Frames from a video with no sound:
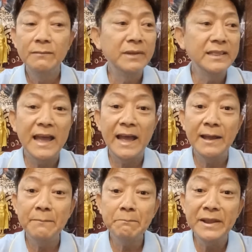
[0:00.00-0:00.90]
มันทาง
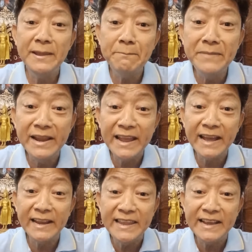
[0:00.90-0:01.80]
เปรียบมันเรีย
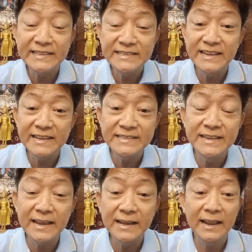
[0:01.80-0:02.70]
กเรียกเจี๊ยก
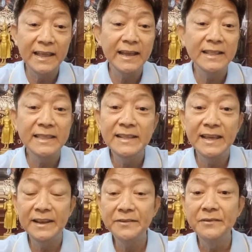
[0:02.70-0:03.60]
เจี๊ยกอะไรกันที่ไหน
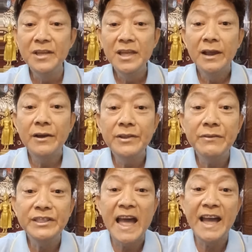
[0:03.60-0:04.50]
เล่าเขาเรียก
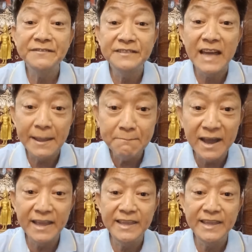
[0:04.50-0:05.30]
ว่าทางสายไหม